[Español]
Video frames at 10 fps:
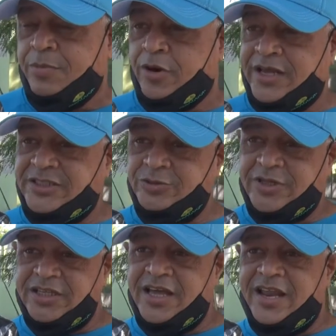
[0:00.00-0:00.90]
Porque si
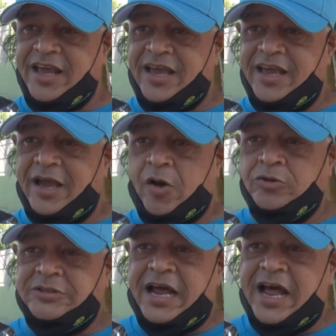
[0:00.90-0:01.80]
usted tiene
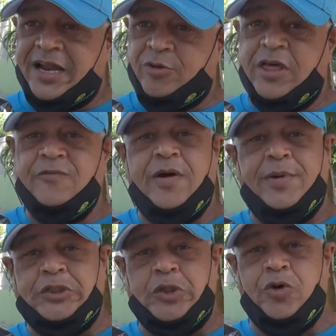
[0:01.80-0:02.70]
contra alguien una
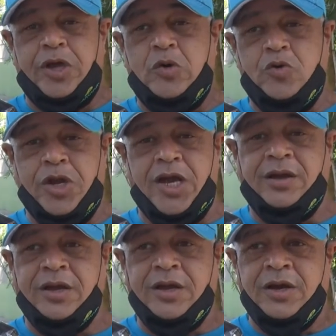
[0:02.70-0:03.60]
difamación, injuria,